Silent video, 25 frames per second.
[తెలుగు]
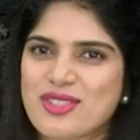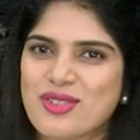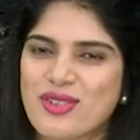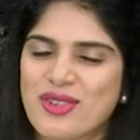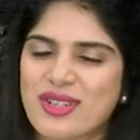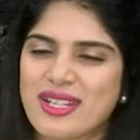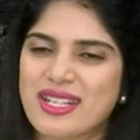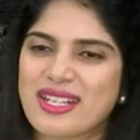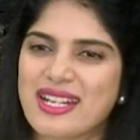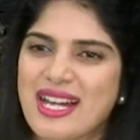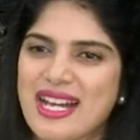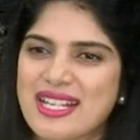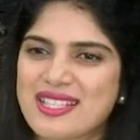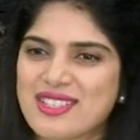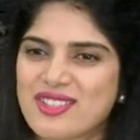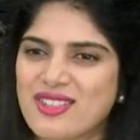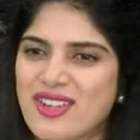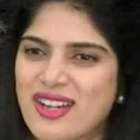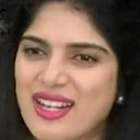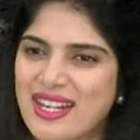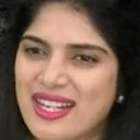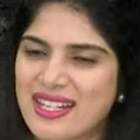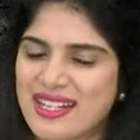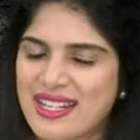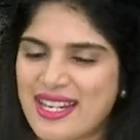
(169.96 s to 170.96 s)
స్టోరీ
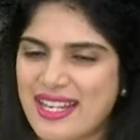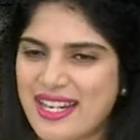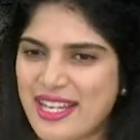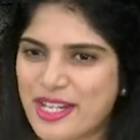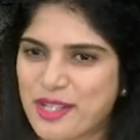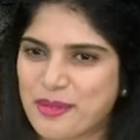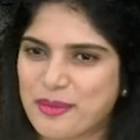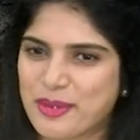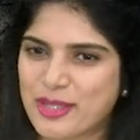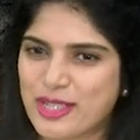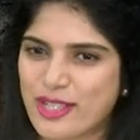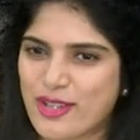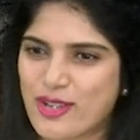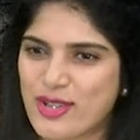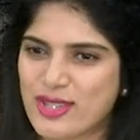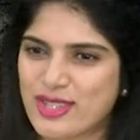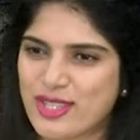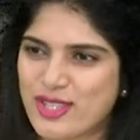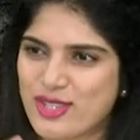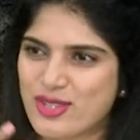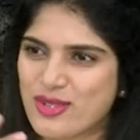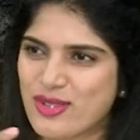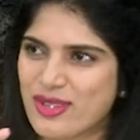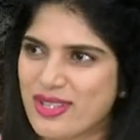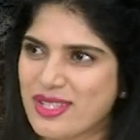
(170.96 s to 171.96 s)
రాసుకోవాలన్నా లేకపోతే
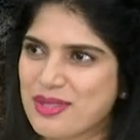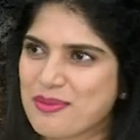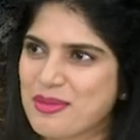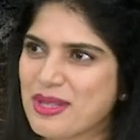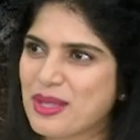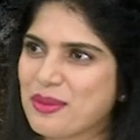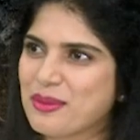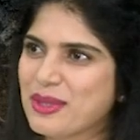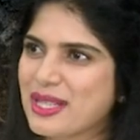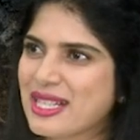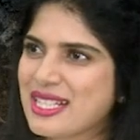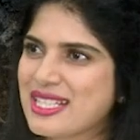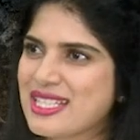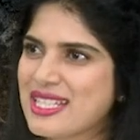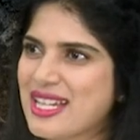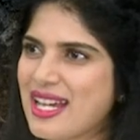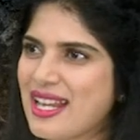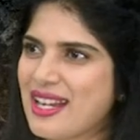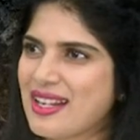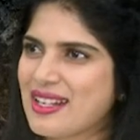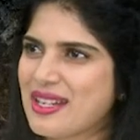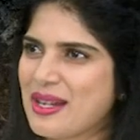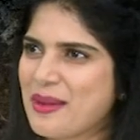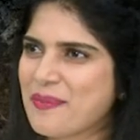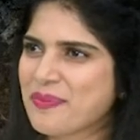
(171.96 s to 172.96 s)
కొత్త స్టోరీస్ మీద వర్క్
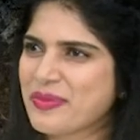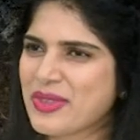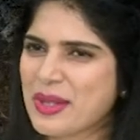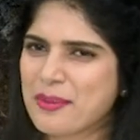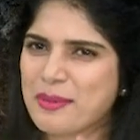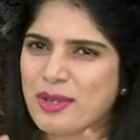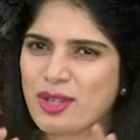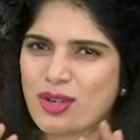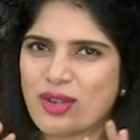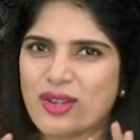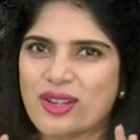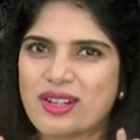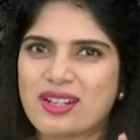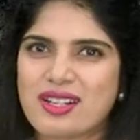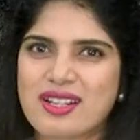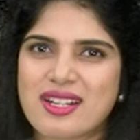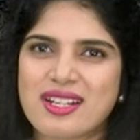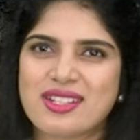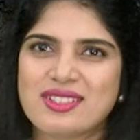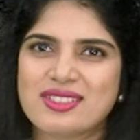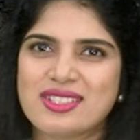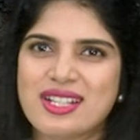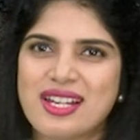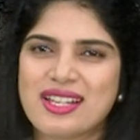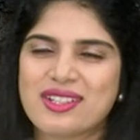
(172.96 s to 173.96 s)
చేయాలన్నా మీరు
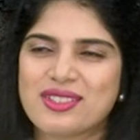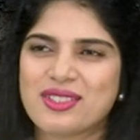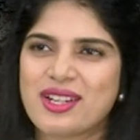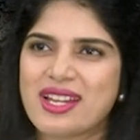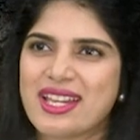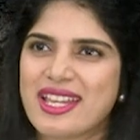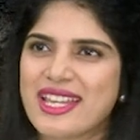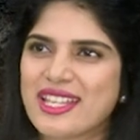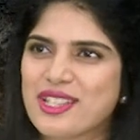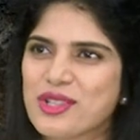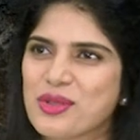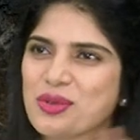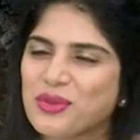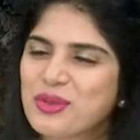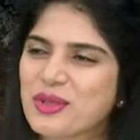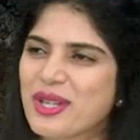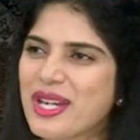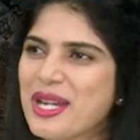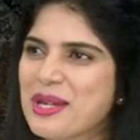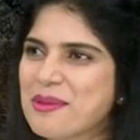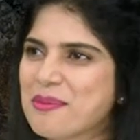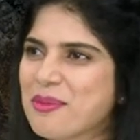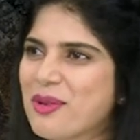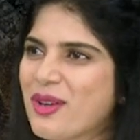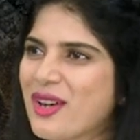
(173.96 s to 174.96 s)
ఒక్కరే ఉండారు ఏదో
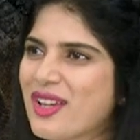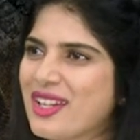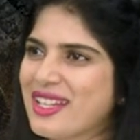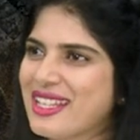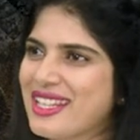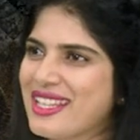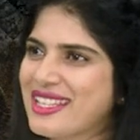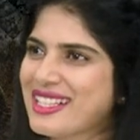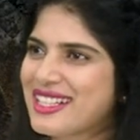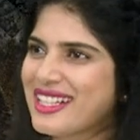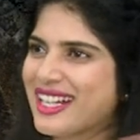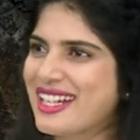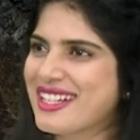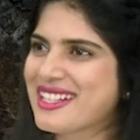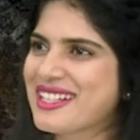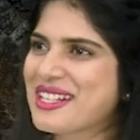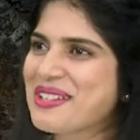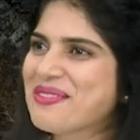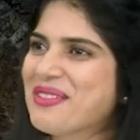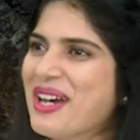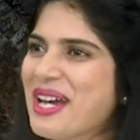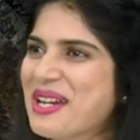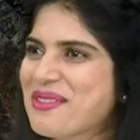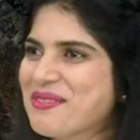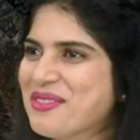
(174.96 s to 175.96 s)
ఊరు వెళ్ళిపోవాలి ఏదో
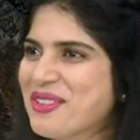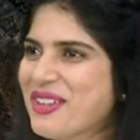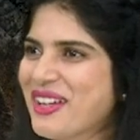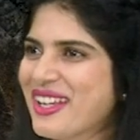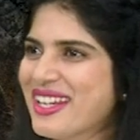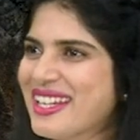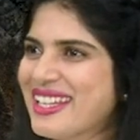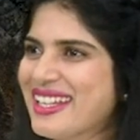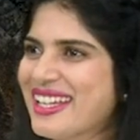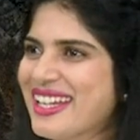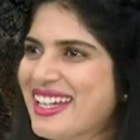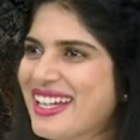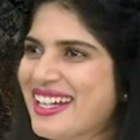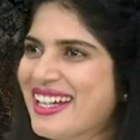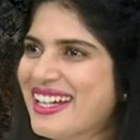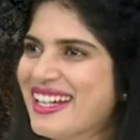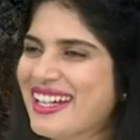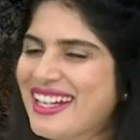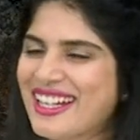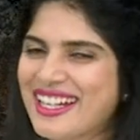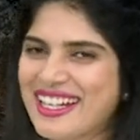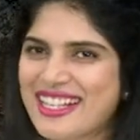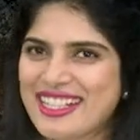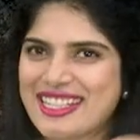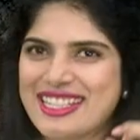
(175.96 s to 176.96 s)
కంట్రీ మారిపోవాలి
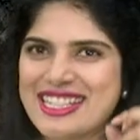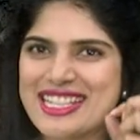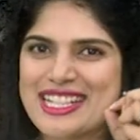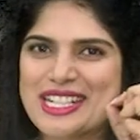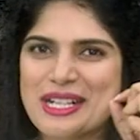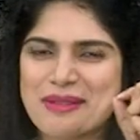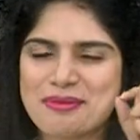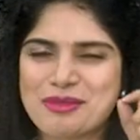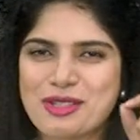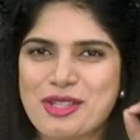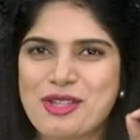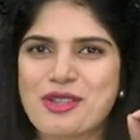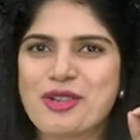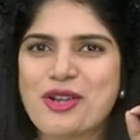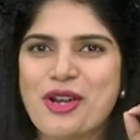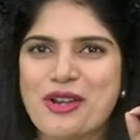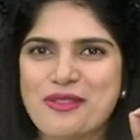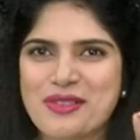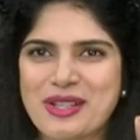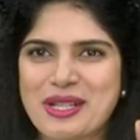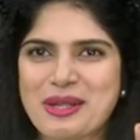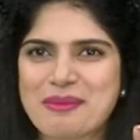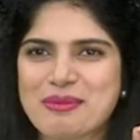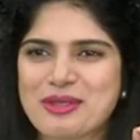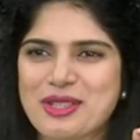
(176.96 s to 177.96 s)
టీ కప్తనో
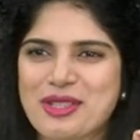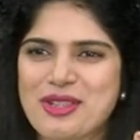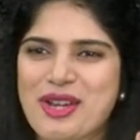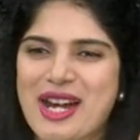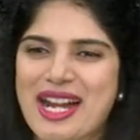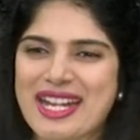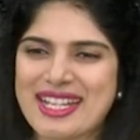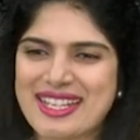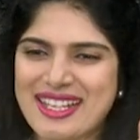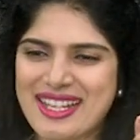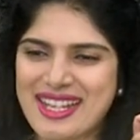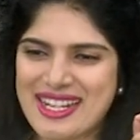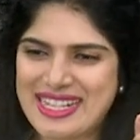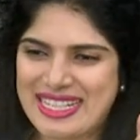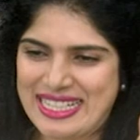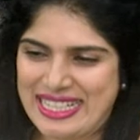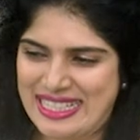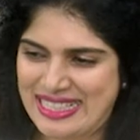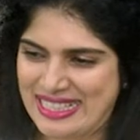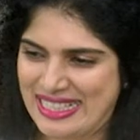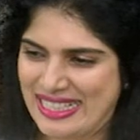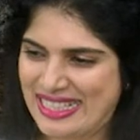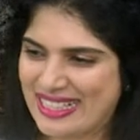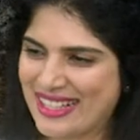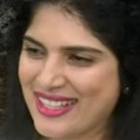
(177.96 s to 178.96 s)
కాఫీ కప్తనో అట్లా
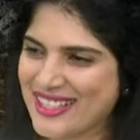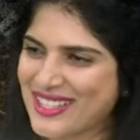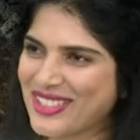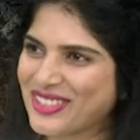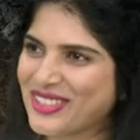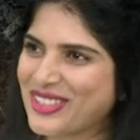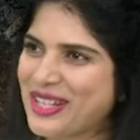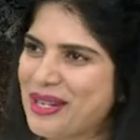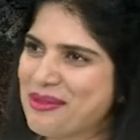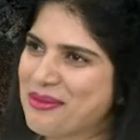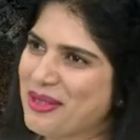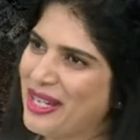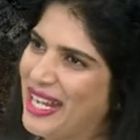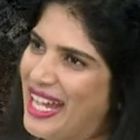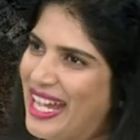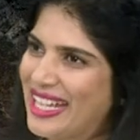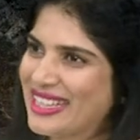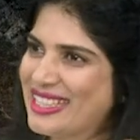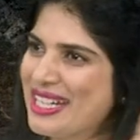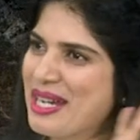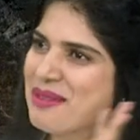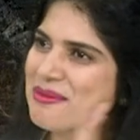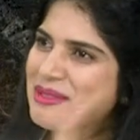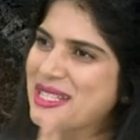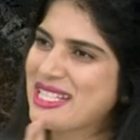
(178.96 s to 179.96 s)
అట్లా అట్లా రాసుకుంటూ వెళ్ళిపోవాలి
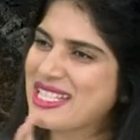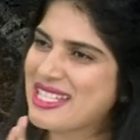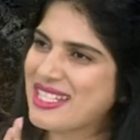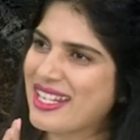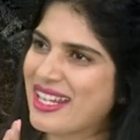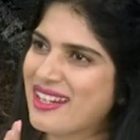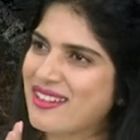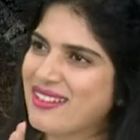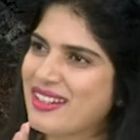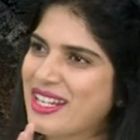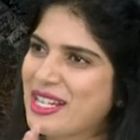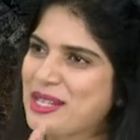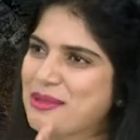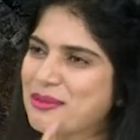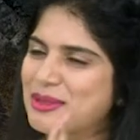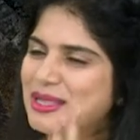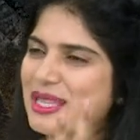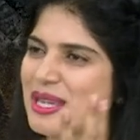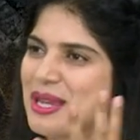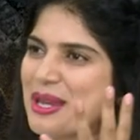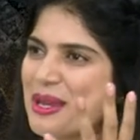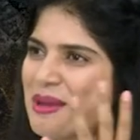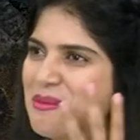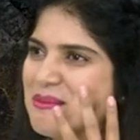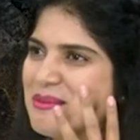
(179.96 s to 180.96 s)
అదా మీ స్టైల్
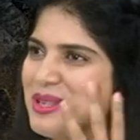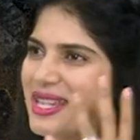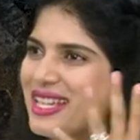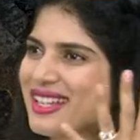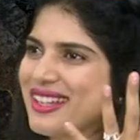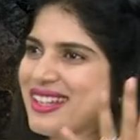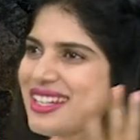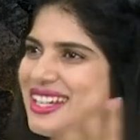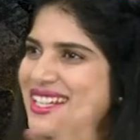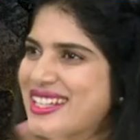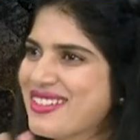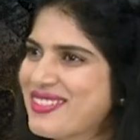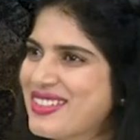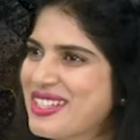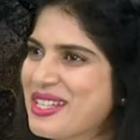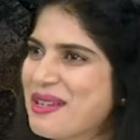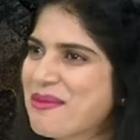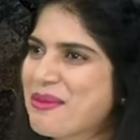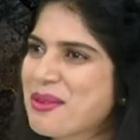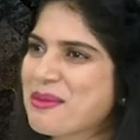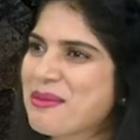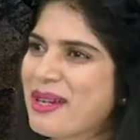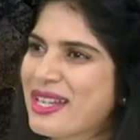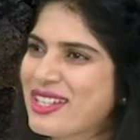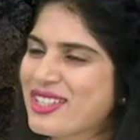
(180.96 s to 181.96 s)
లేకపోతే మీ క్రియేటివిటీ
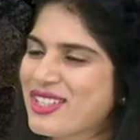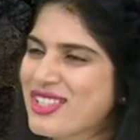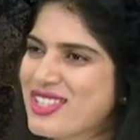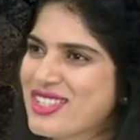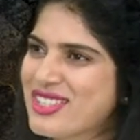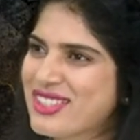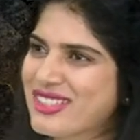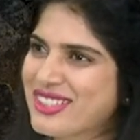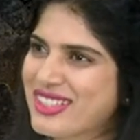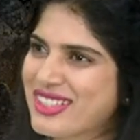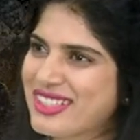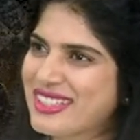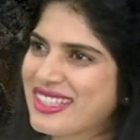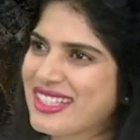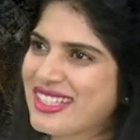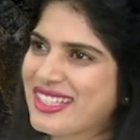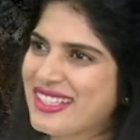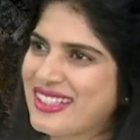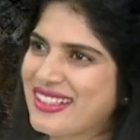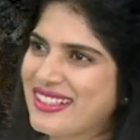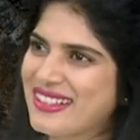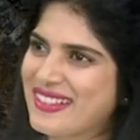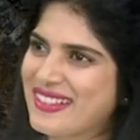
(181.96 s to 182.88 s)
ఎప్పుడు బయటకు వస్తూ ఉంటుంది